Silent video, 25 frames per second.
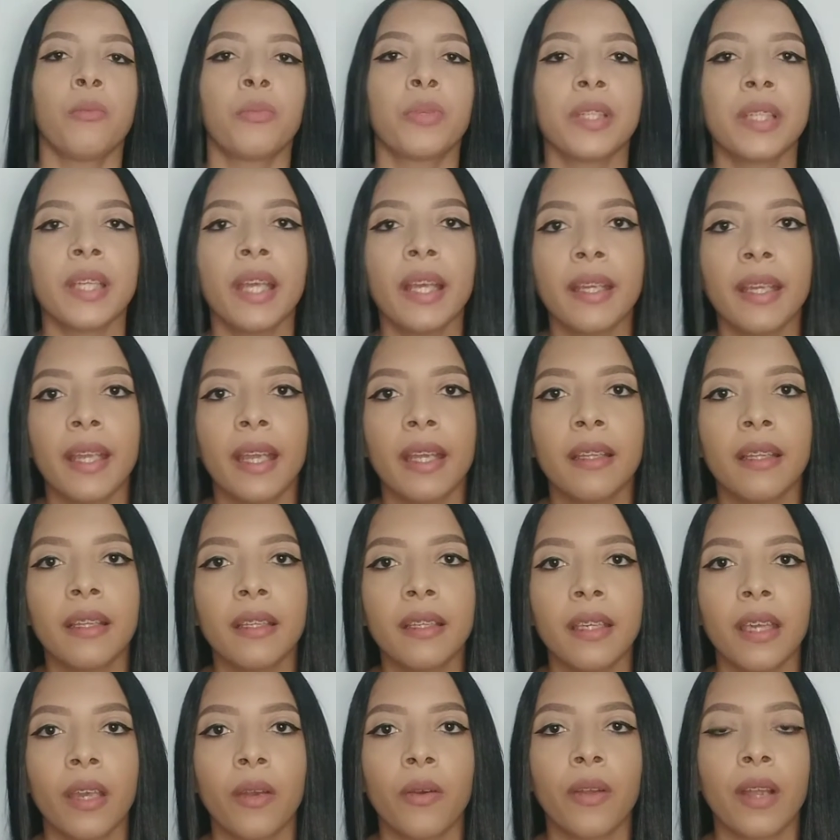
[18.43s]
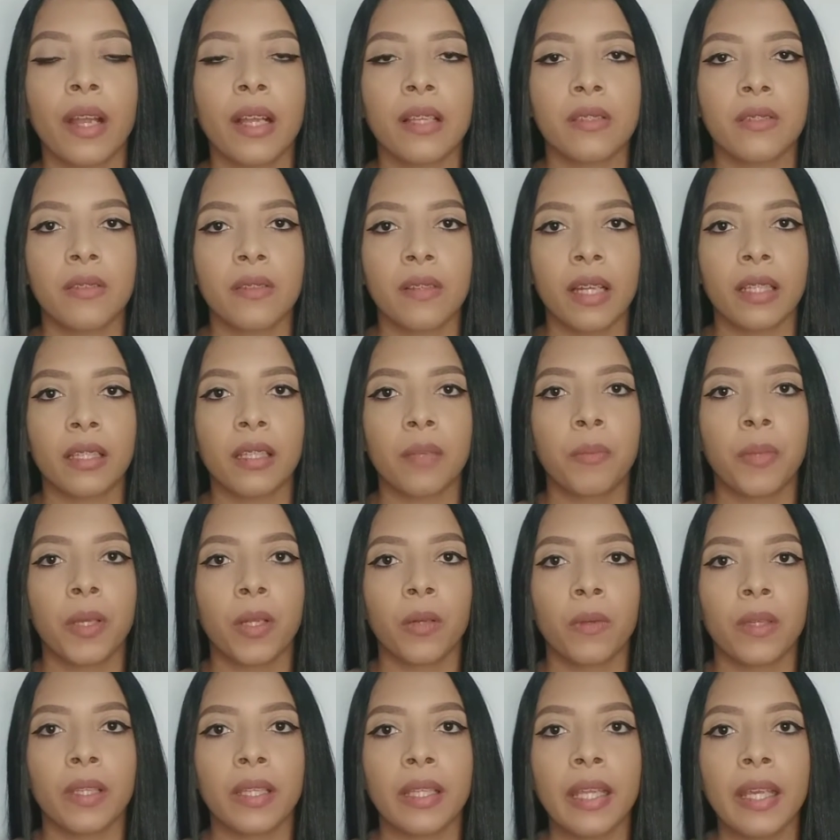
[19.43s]
Porque a queda que é ocasionada
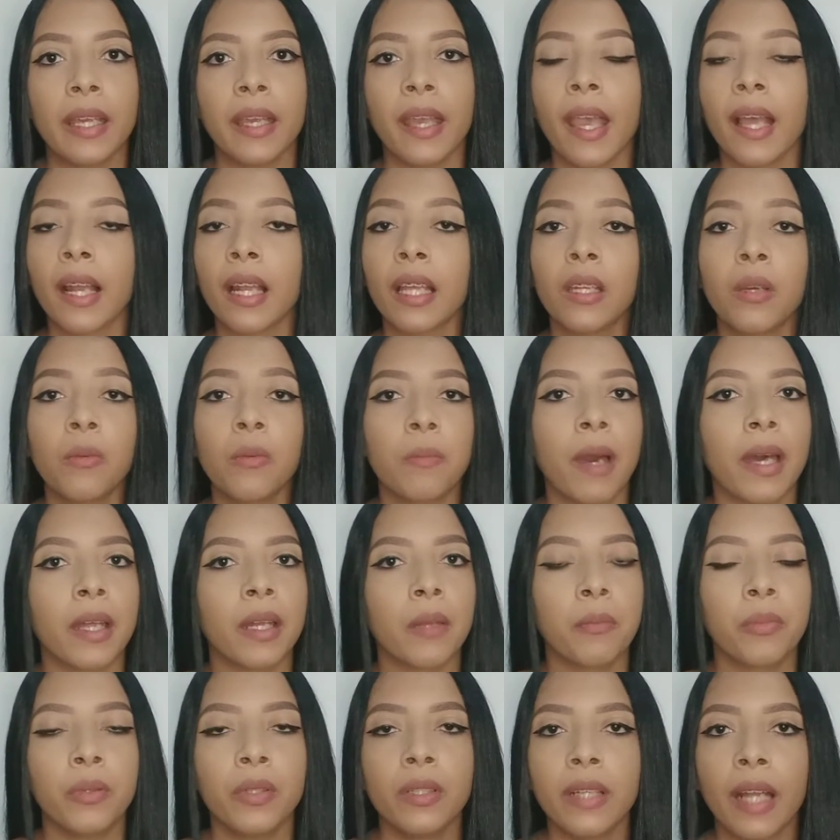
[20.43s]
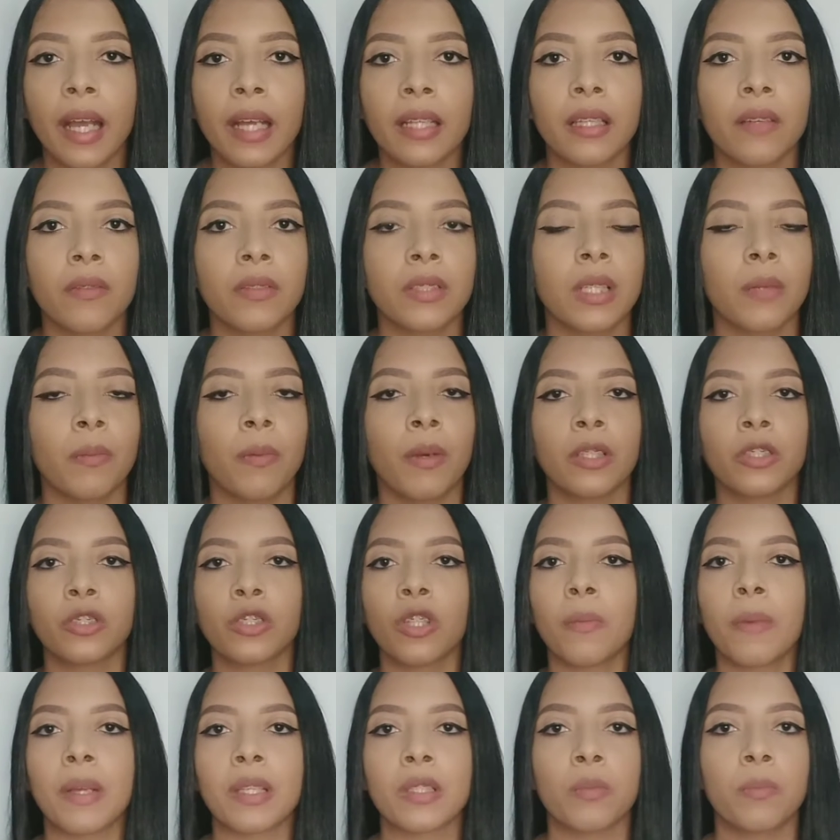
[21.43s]
pelo Enê, ela não para por nada. Você pode
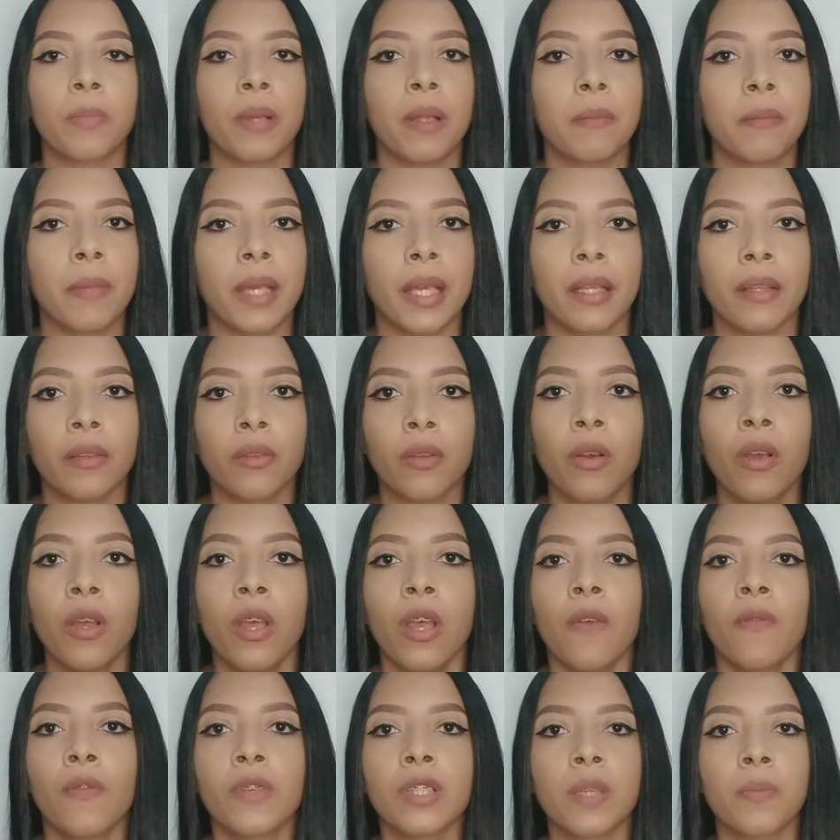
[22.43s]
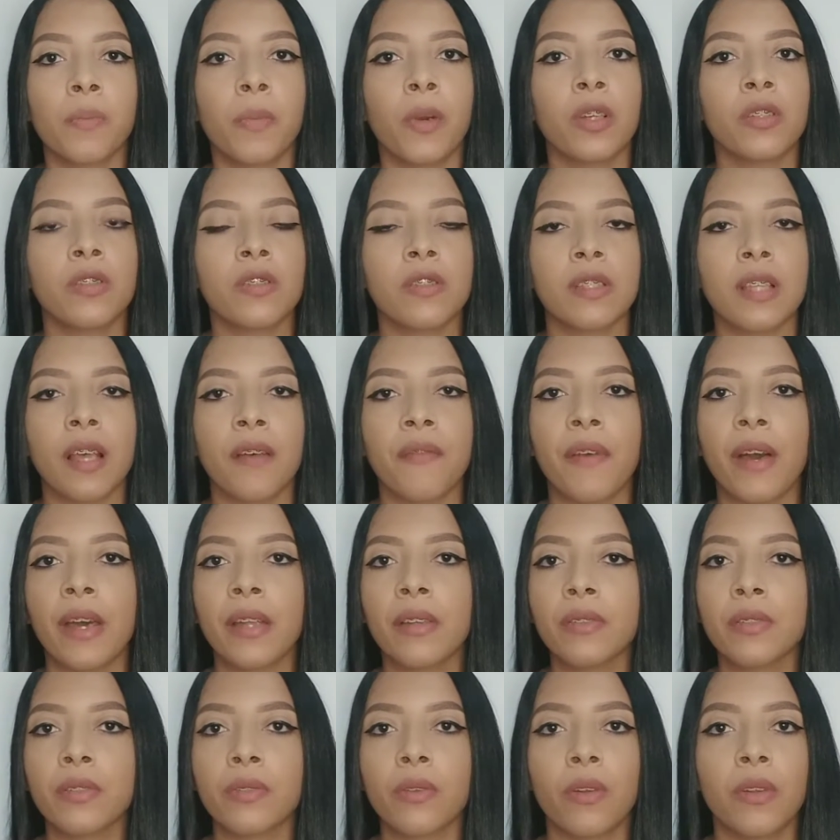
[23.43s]
tomar suplemento, você pode usar
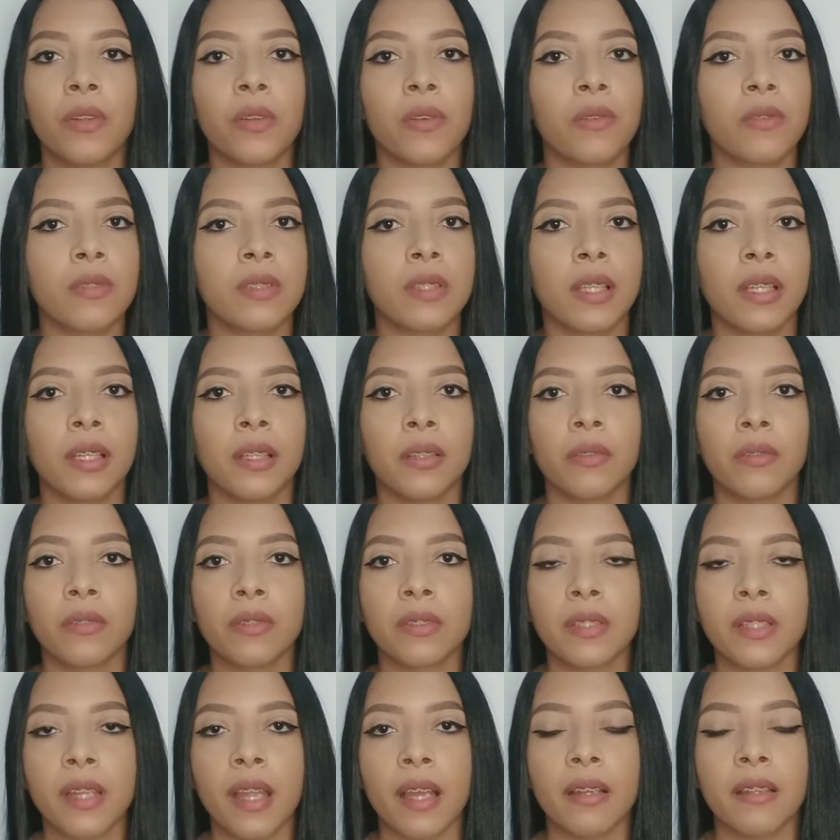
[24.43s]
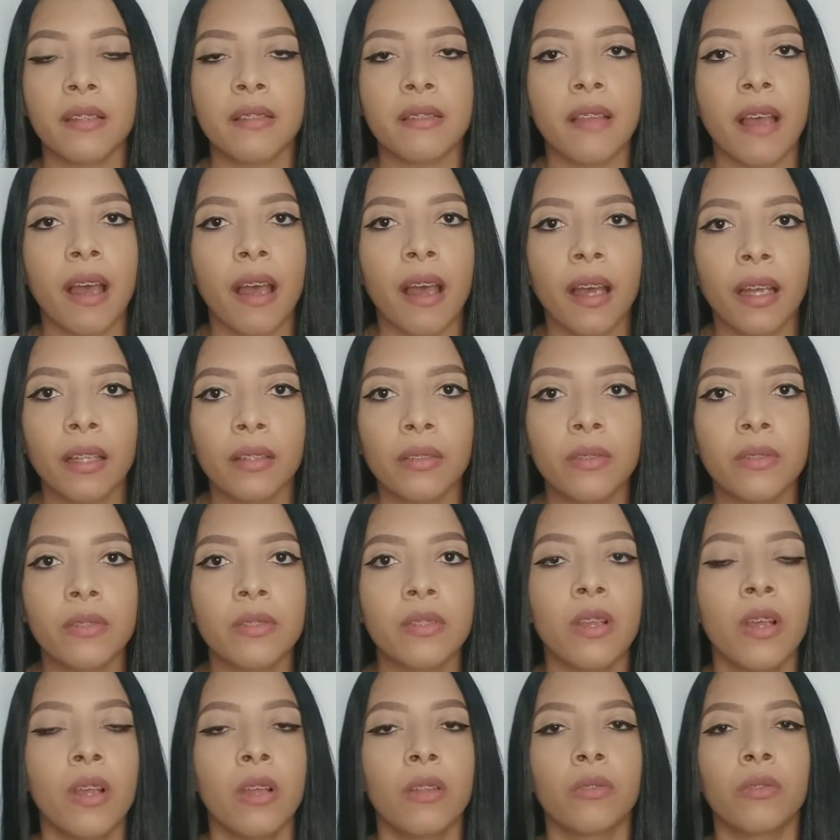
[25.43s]
vários tônicos industrializados,
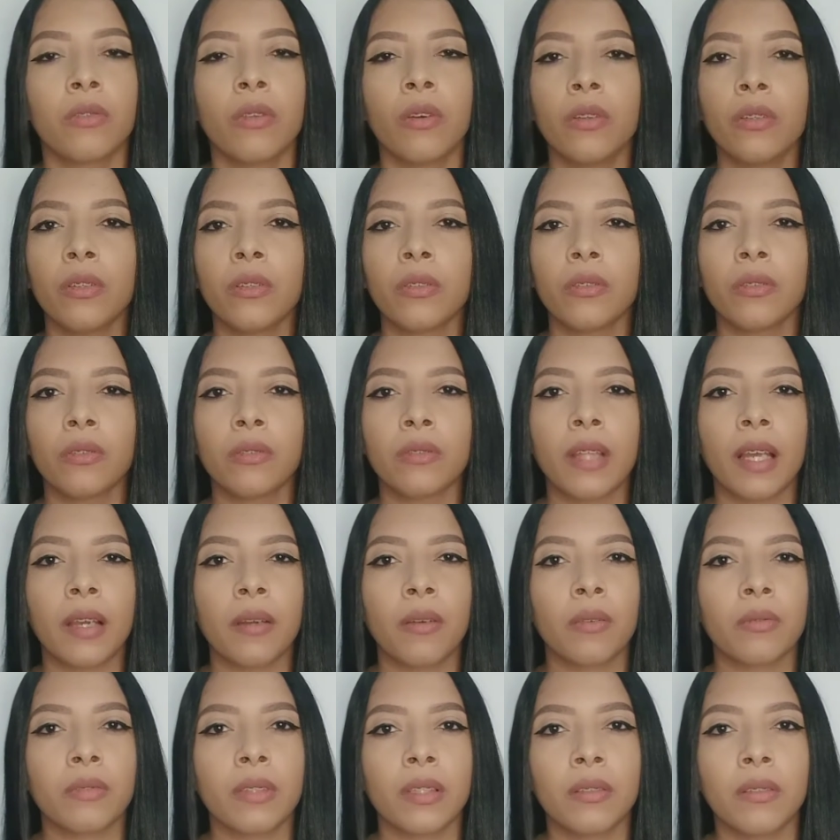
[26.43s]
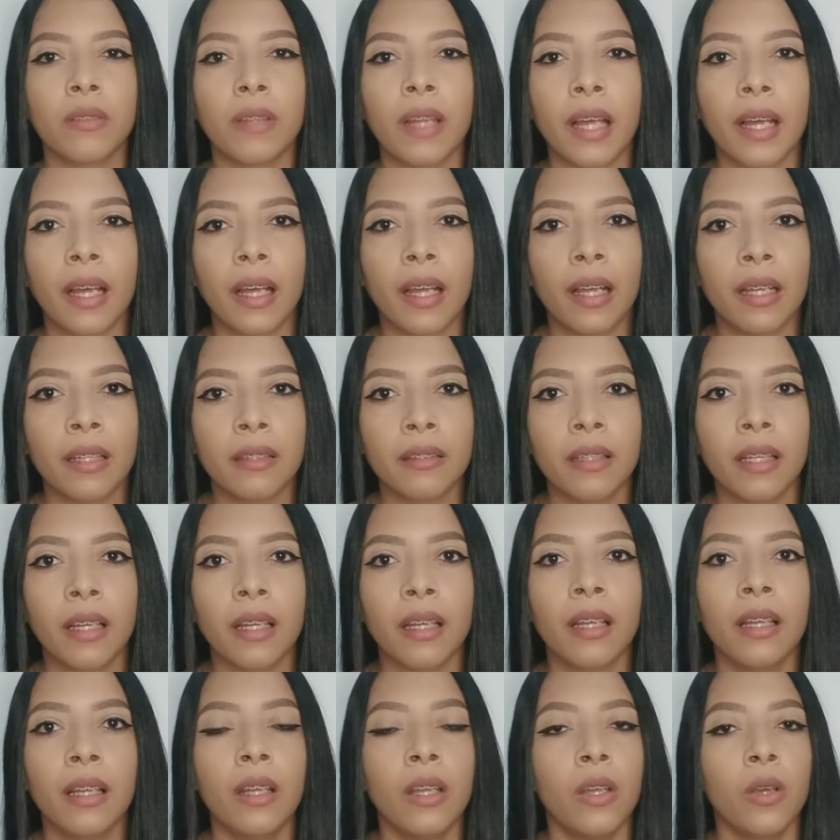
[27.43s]
tônico da volta
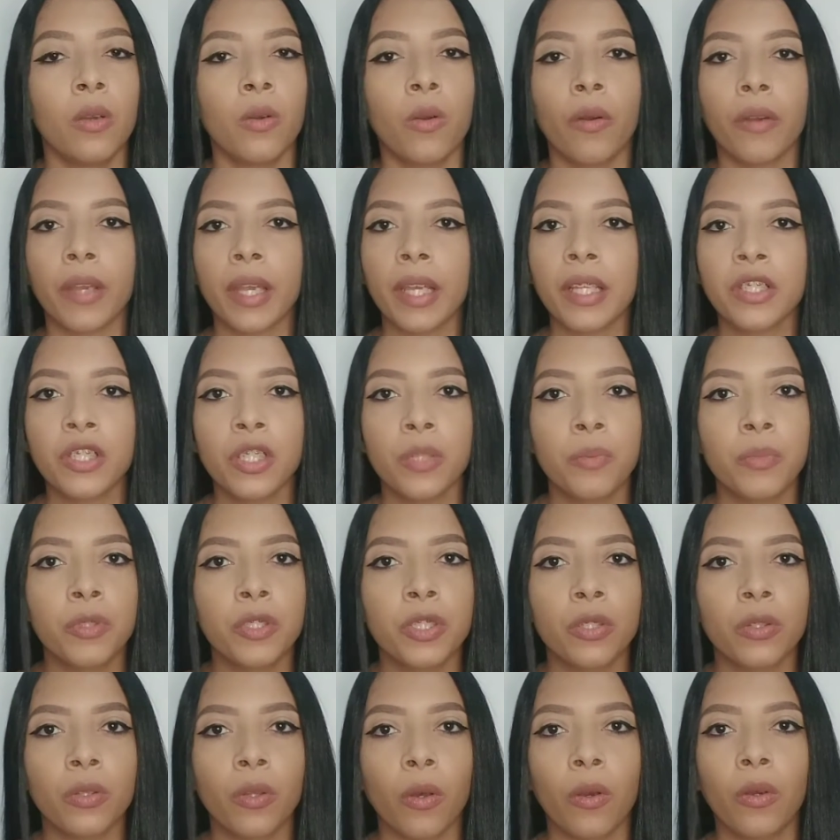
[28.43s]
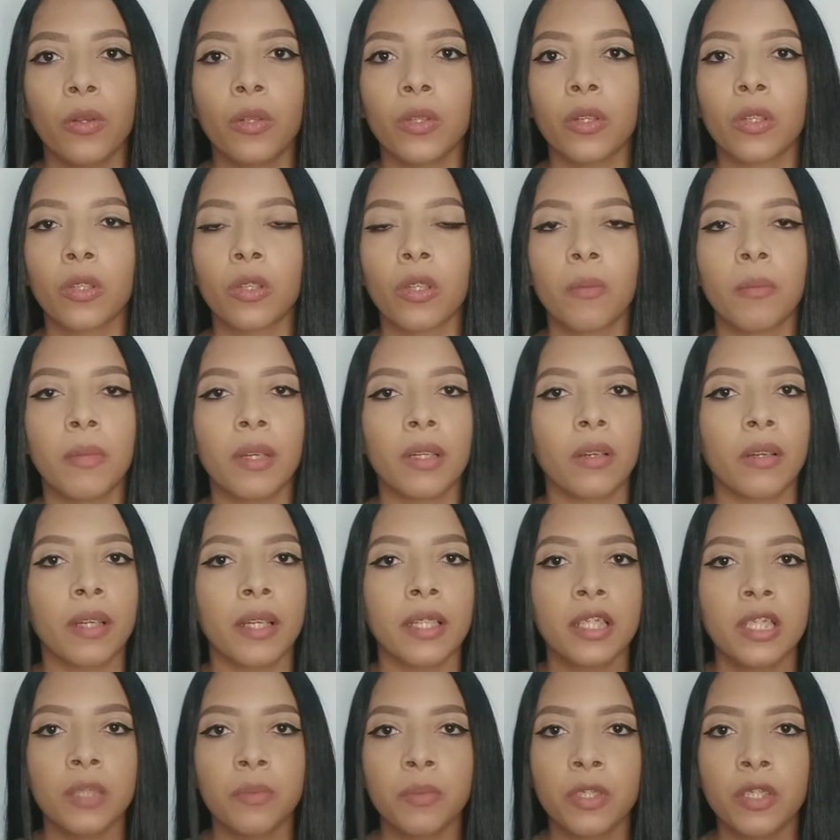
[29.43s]
dourada, qualquer tipo de tônico, tomar
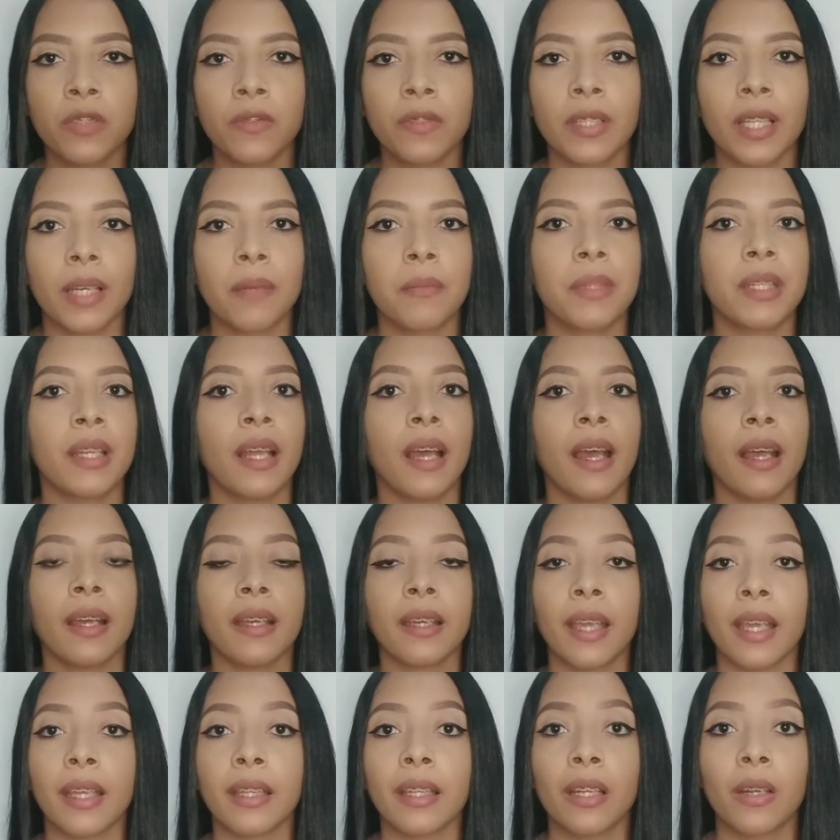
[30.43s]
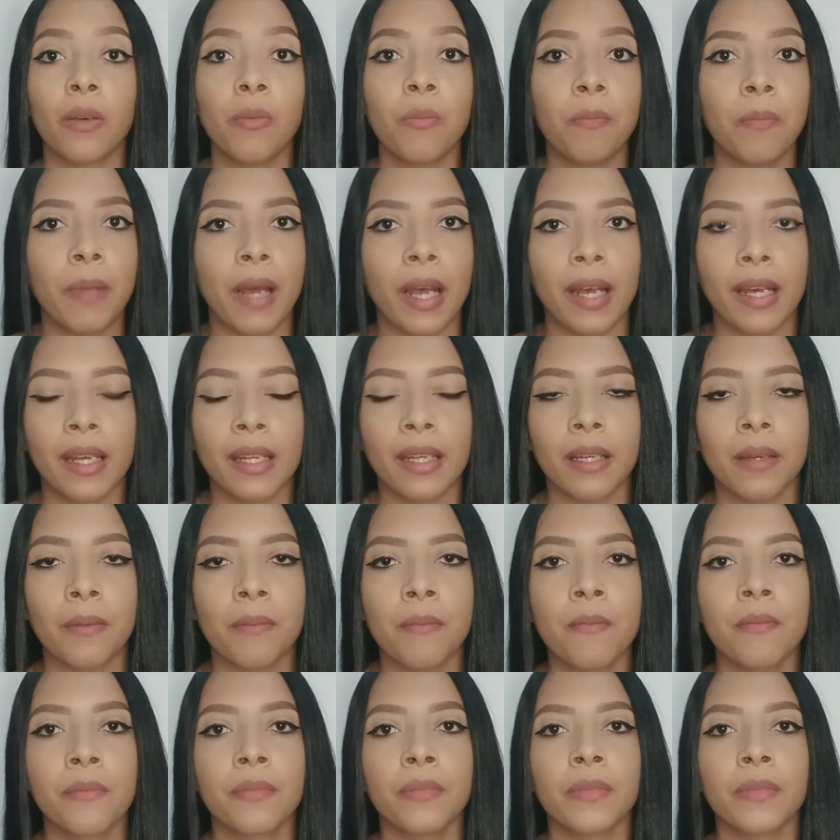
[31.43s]
qualquer tipo de vitamina, a queda não para.